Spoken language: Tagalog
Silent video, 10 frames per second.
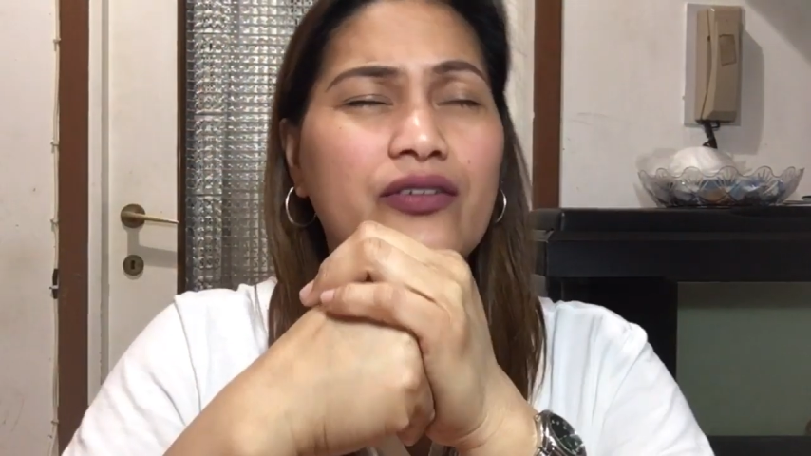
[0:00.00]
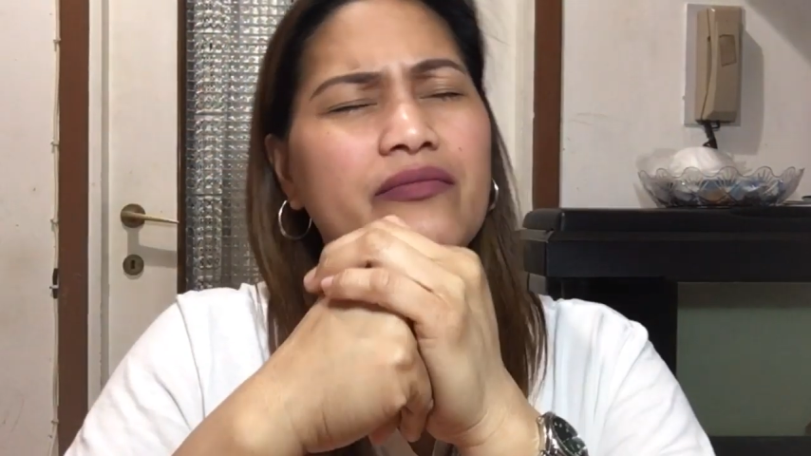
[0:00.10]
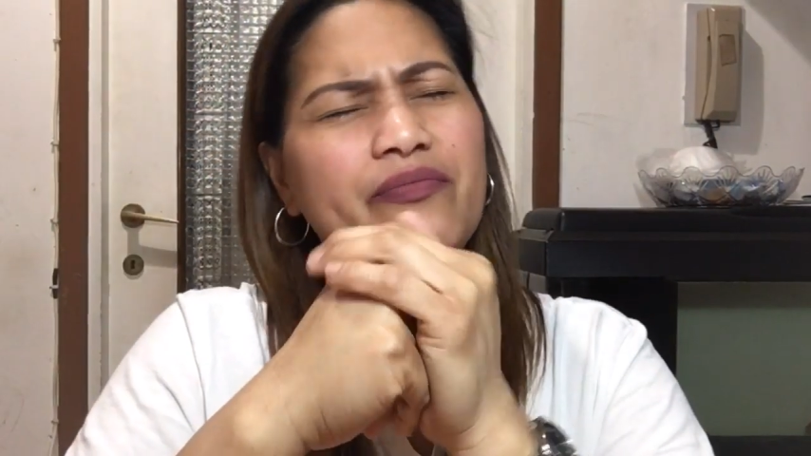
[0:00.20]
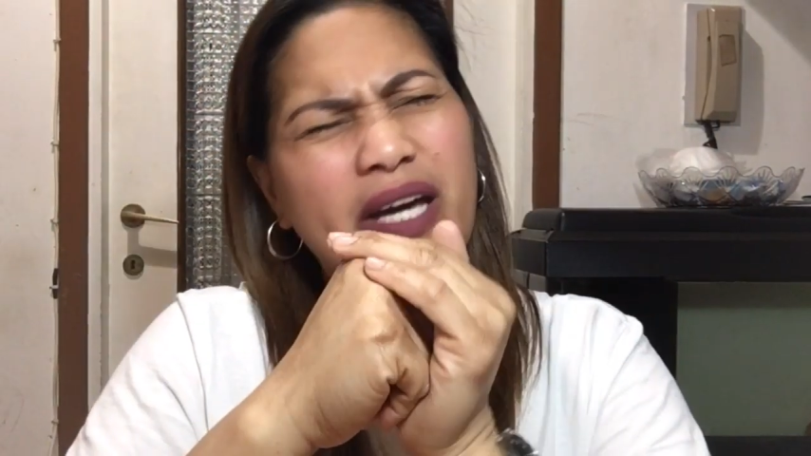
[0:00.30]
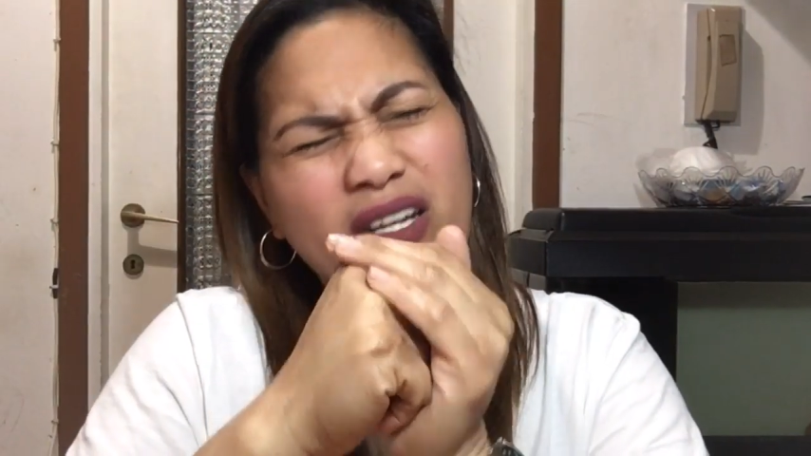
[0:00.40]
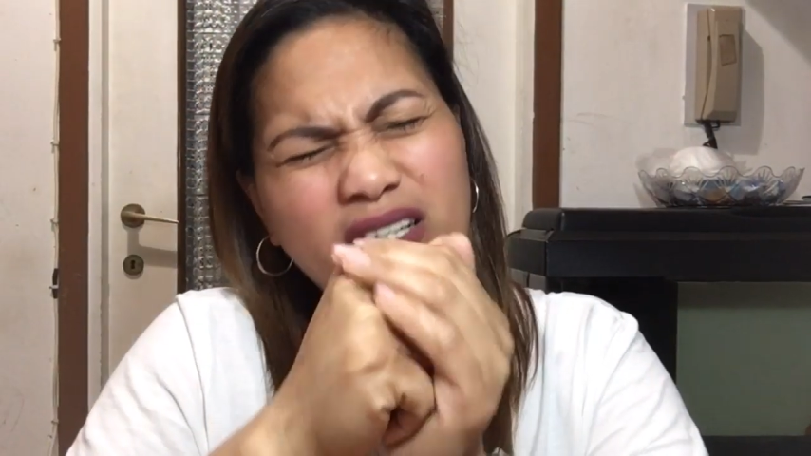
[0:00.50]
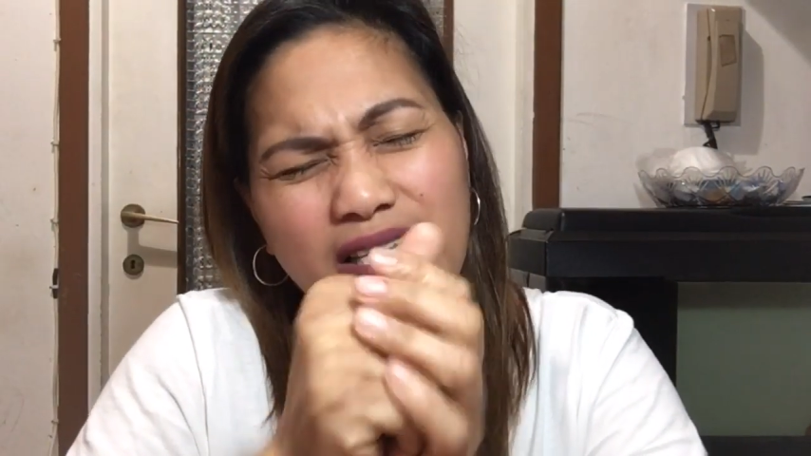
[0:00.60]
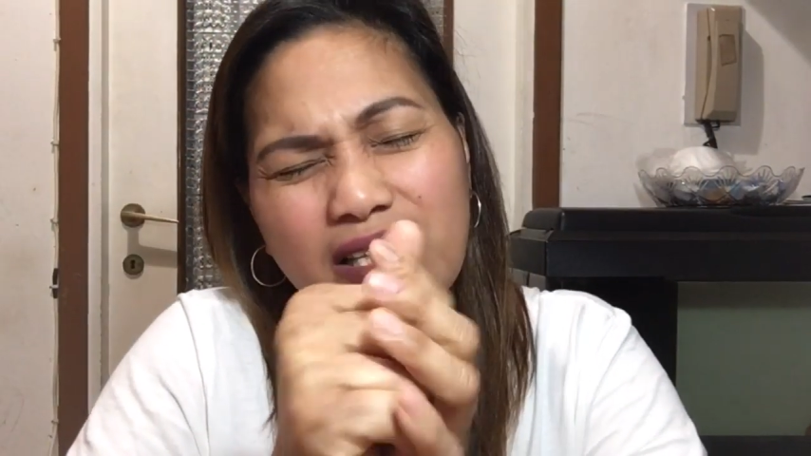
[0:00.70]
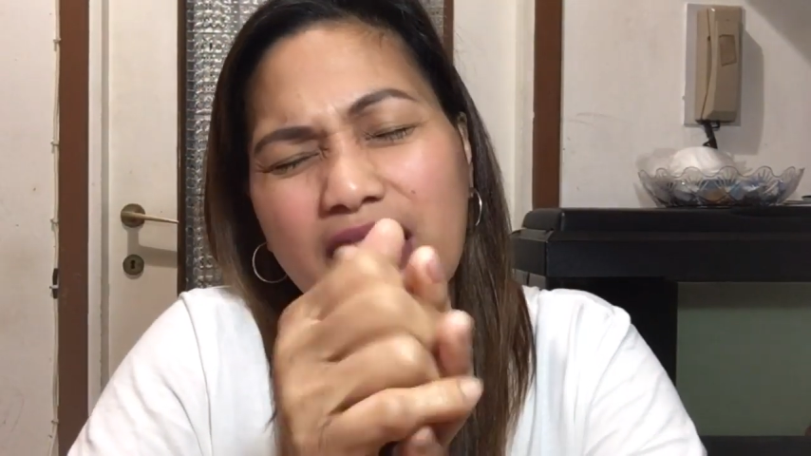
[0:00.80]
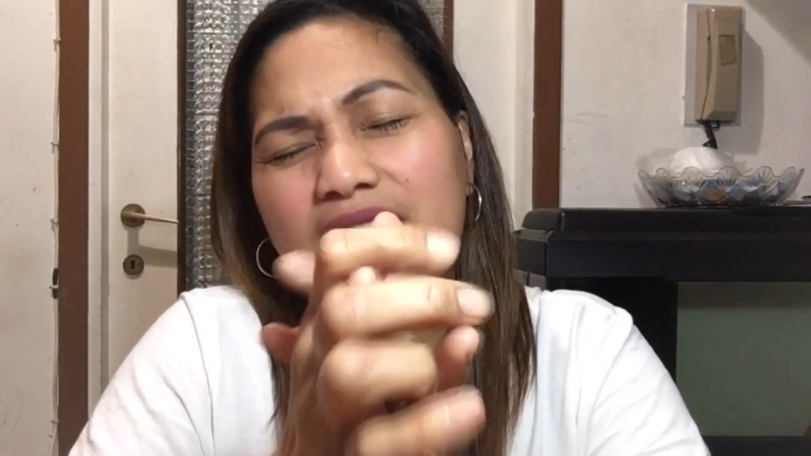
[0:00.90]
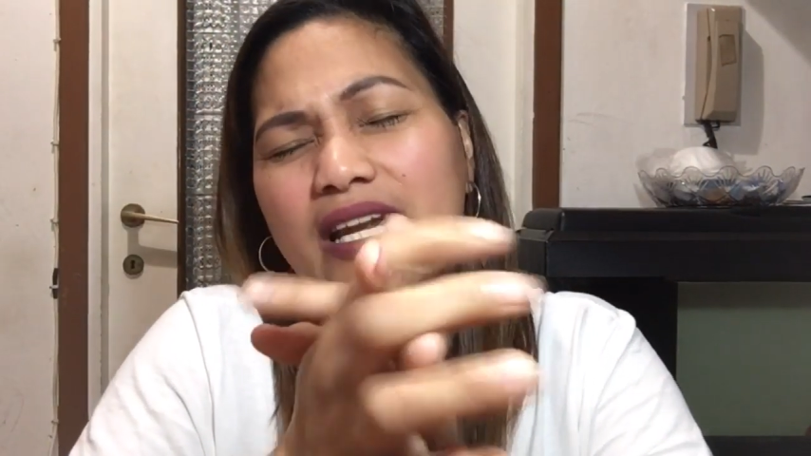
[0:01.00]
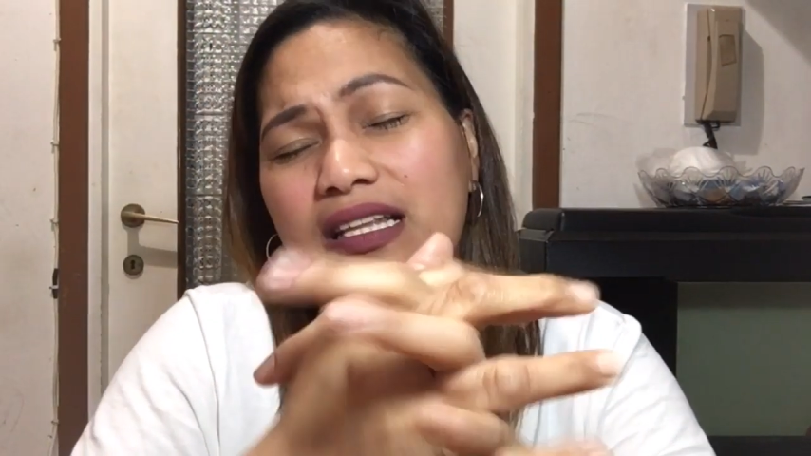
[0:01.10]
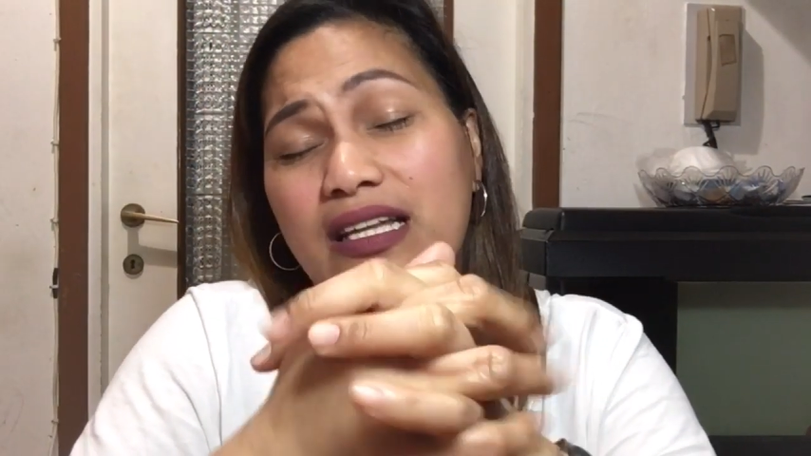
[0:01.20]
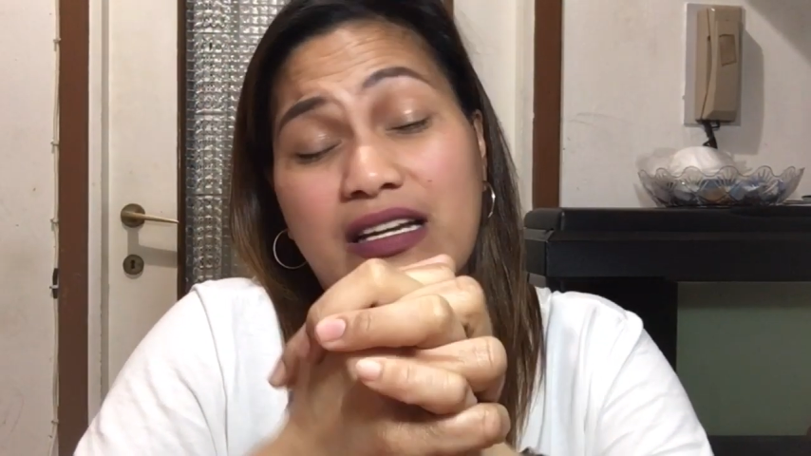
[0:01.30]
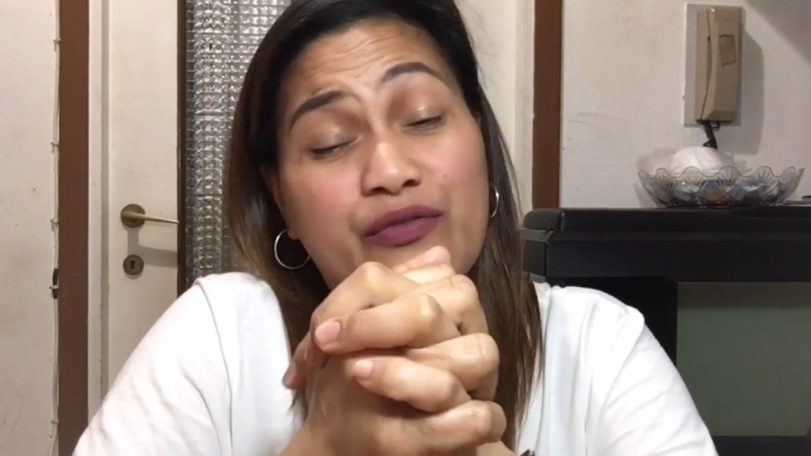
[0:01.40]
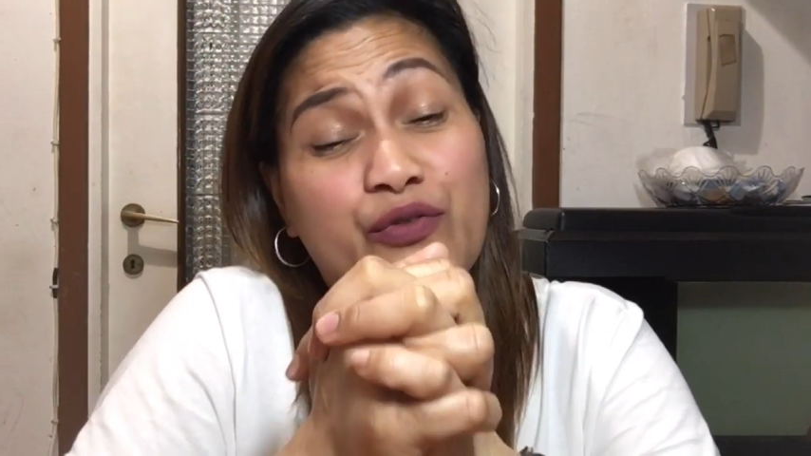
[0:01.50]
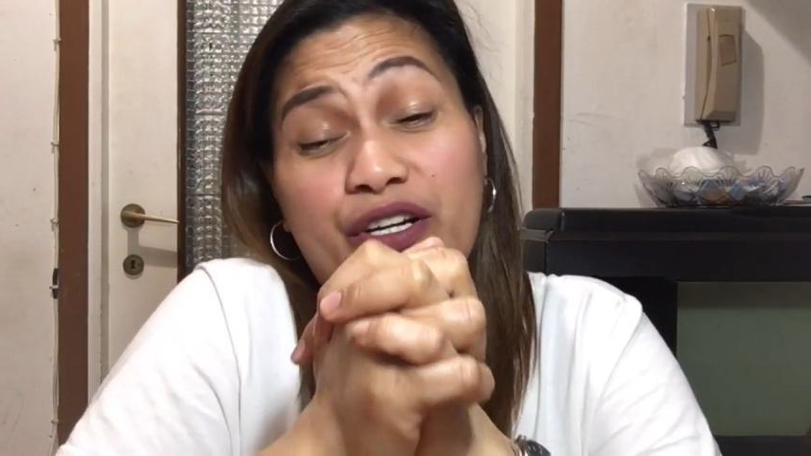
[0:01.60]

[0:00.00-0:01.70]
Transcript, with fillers: So, pero tatry natin yan